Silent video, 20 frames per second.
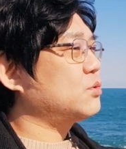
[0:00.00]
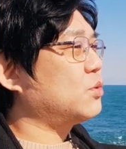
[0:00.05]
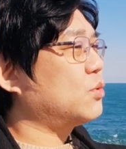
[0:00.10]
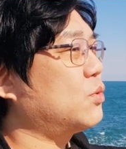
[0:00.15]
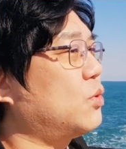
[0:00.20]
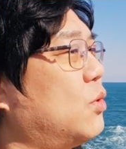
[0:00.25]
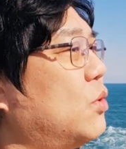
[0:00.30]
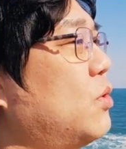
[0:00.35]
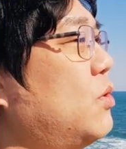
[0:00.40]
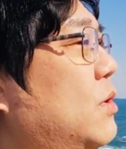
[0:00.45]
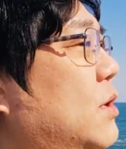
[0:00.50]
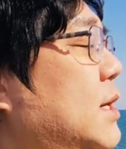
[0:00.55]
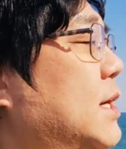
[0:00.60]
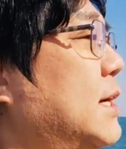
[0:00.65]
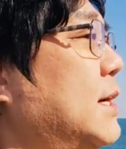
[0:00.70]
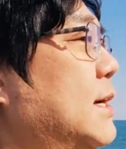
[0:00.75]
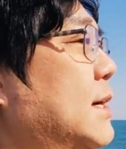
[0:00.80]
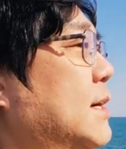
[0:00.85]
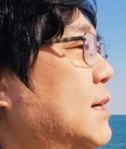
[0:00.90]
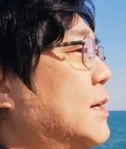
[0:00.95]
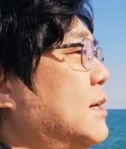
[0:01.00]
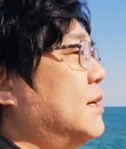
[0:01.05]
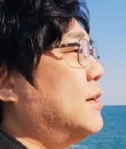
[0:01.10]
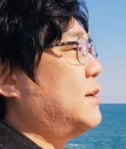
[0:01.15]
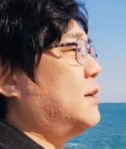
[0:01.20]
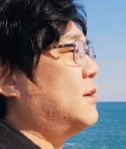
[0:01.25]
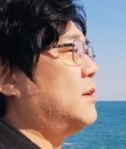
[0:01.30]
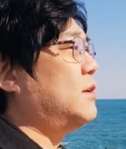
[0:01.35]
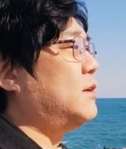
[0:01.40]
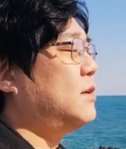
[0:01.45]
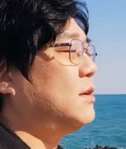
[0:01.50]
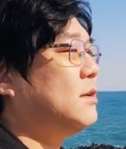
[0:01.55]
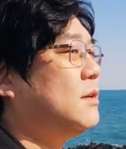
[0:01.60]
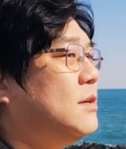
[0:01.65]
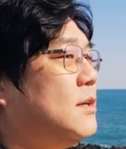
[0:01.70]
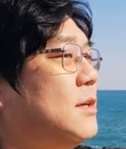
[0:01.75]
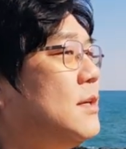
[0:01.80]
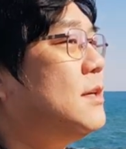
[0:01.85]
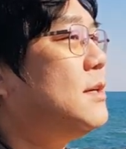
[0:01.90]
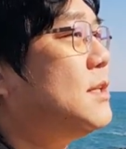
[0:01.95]
좋고 어,
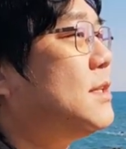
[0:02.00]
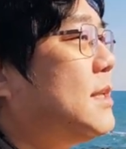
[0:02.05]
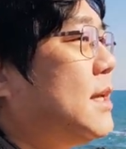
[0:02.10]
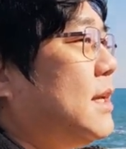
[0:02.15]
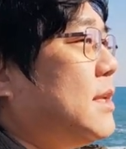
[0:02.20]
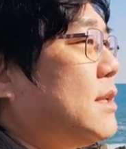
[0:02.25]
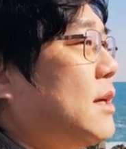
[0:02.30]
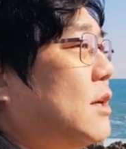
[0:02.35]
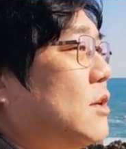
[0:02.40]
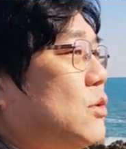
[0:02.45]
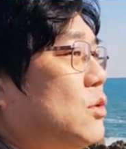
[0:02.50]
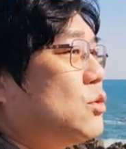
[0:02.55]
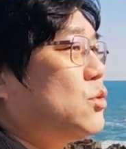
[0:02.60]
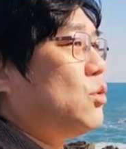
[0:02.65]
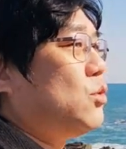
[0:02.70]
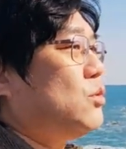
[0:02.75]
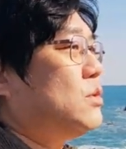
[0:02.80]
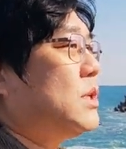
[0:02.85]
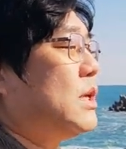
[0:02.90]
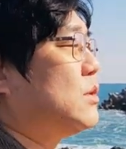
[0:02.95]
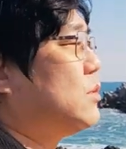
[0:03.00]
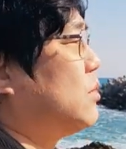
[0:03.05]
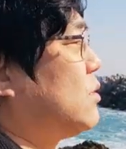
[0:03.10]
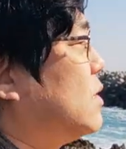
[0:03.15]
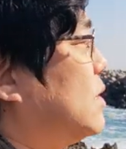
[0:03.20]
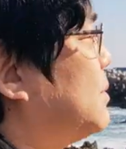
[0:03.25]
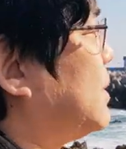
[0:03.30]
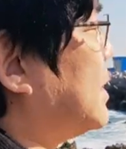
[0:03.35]
데이트하기도 좋은 장소들이